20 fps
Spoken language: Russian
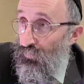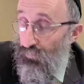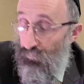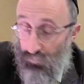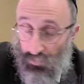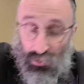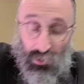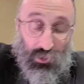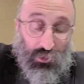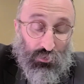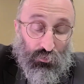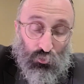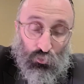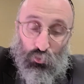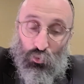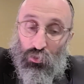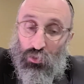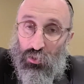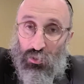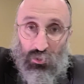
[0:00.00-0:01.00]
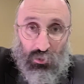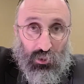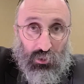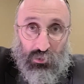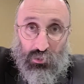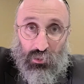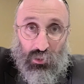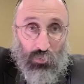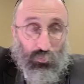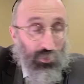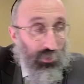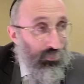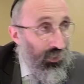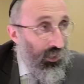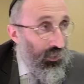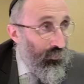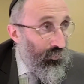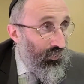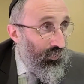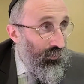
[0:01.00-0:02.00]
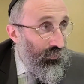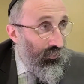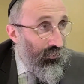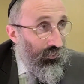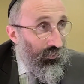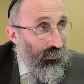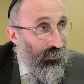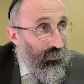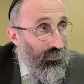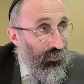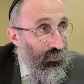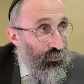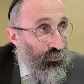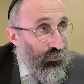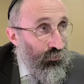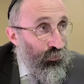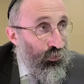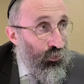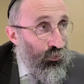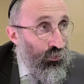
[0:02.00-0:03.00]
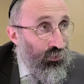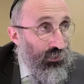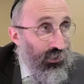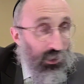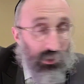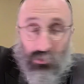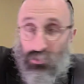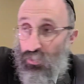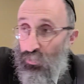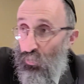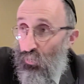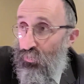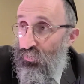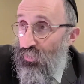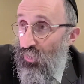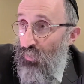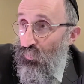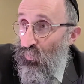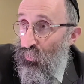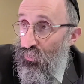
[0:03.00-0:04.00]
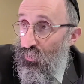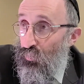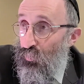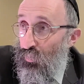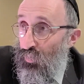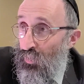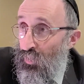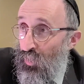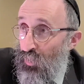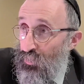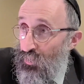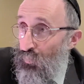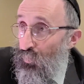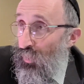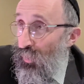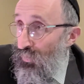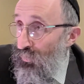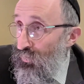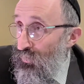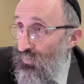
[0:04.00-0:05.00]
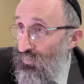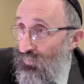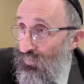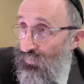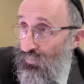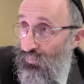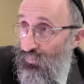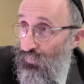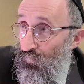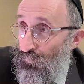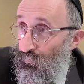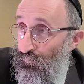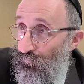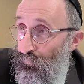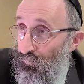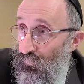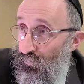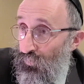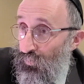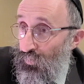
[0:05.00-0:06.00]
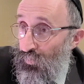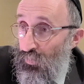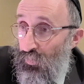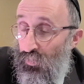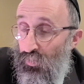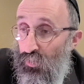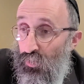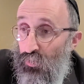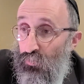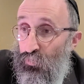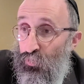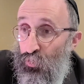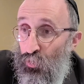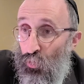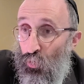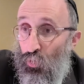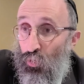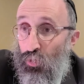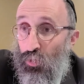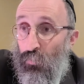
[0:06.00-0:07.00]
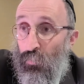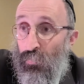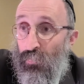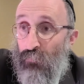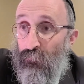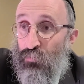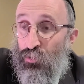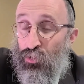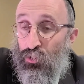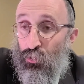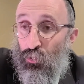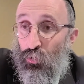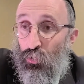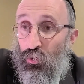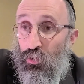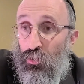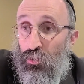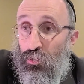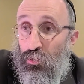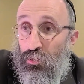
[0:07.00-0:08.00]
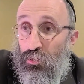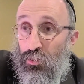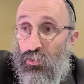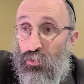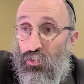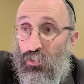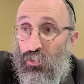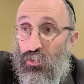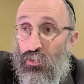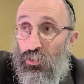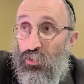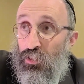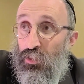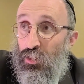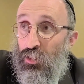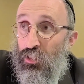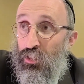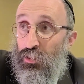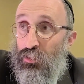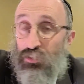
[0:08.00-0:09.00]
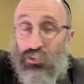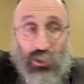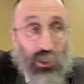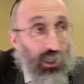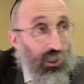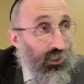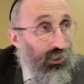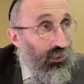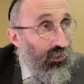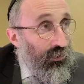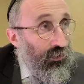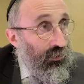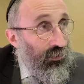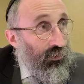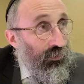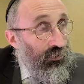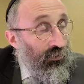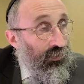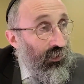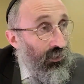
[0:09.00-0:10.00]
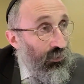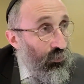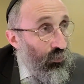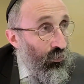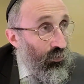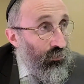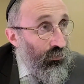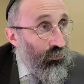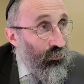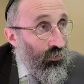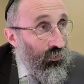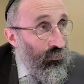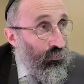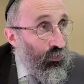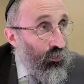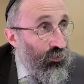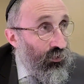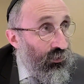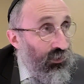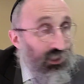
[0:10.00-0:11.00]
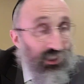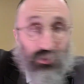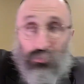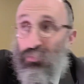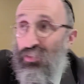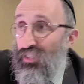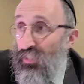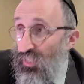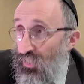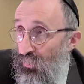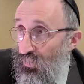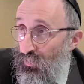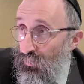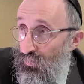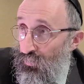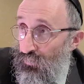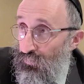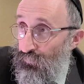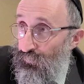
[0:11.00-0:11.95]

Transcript: Да, но только есть одна проблема, что все, что царь дает, царь может э, забрать. Да. Все, что э, царь дает, он может изменить.